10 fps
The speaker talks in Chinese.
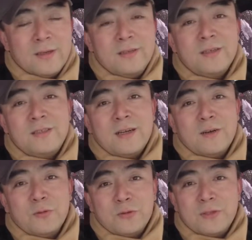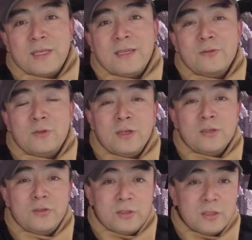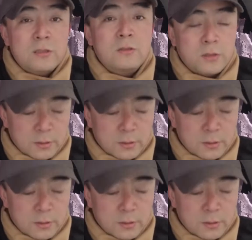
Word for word: 这个价格我觉得大家都可以去接受。